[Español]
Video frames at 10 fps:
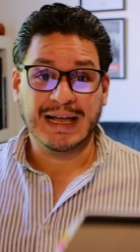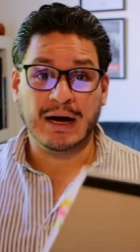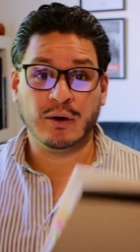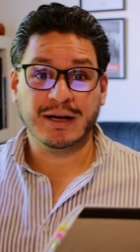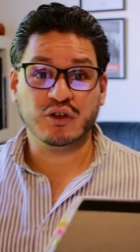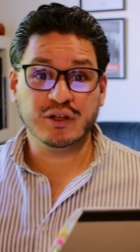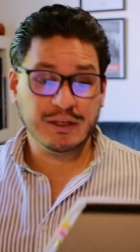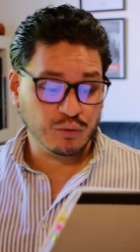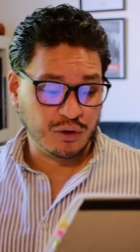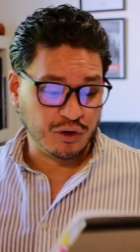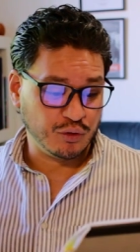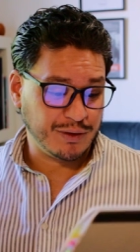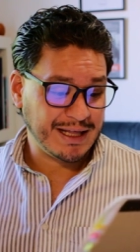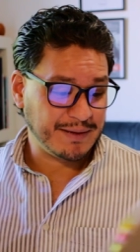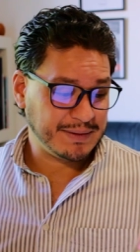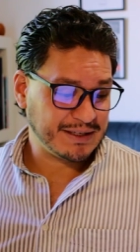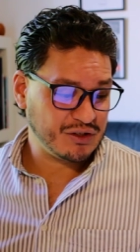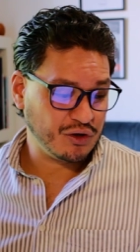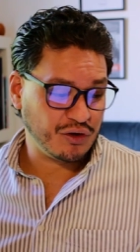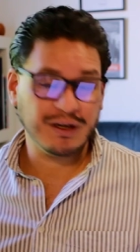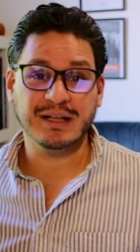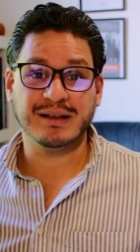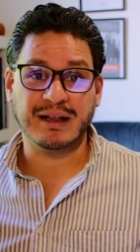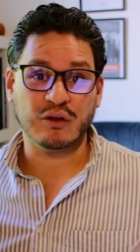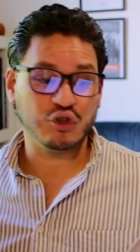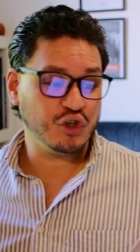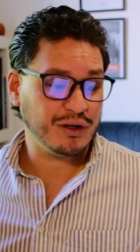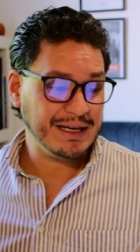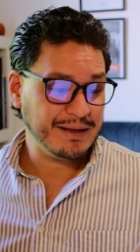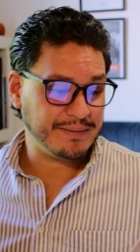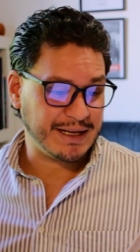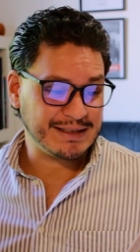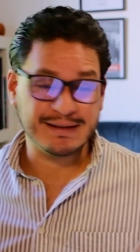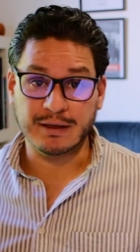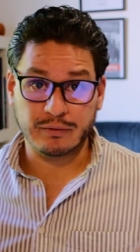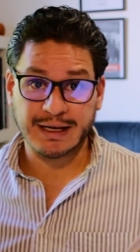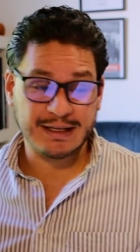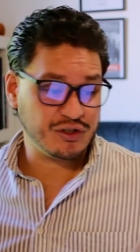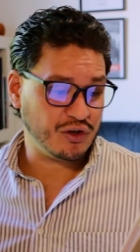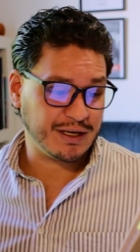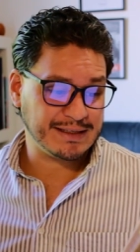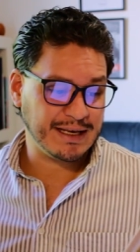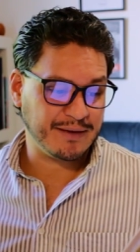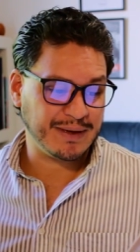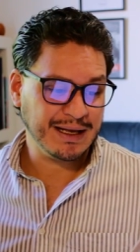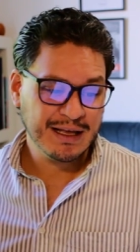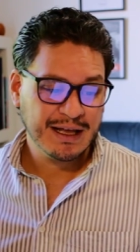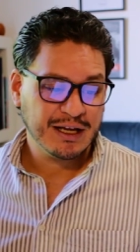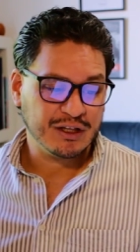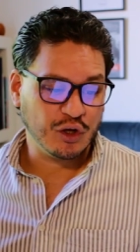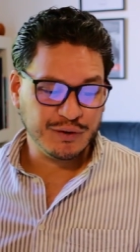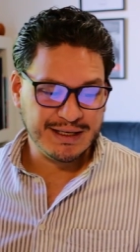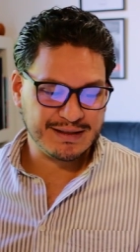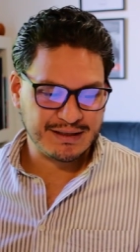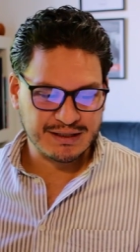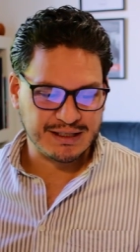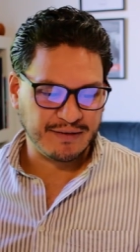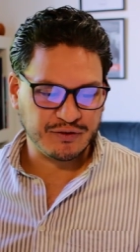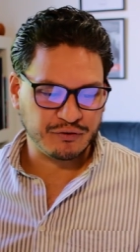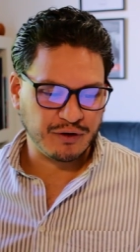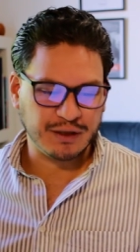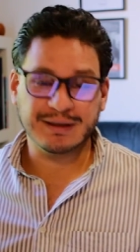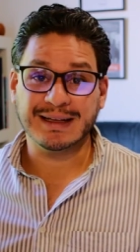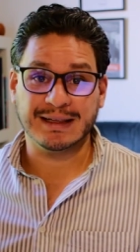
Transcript: Ahora continúo con una adaptación y traducción libres de una canción que se llama No Distance Left to Run